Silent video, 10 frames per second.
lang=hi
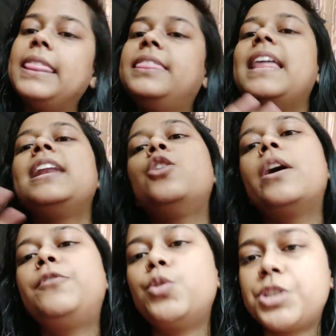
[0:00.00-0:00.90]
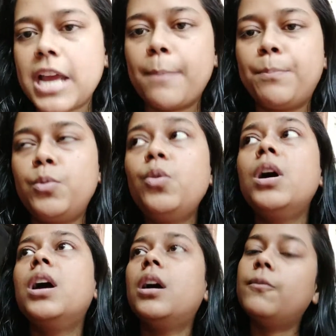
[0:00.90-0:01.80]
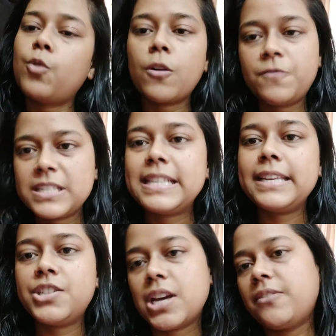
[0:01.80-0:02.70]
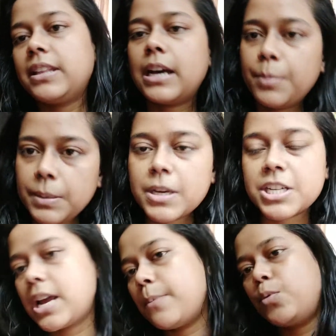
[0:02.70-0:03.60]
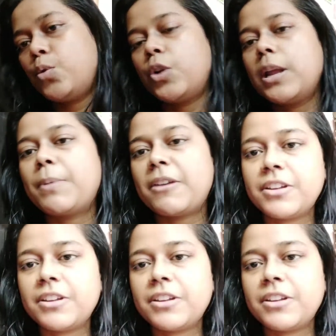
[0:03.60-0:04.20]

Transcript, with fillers: एंड देन यू हैव टू शैम्पू वो ऑब्वियसली जावेद हबीब का शैम्पू उन्होंने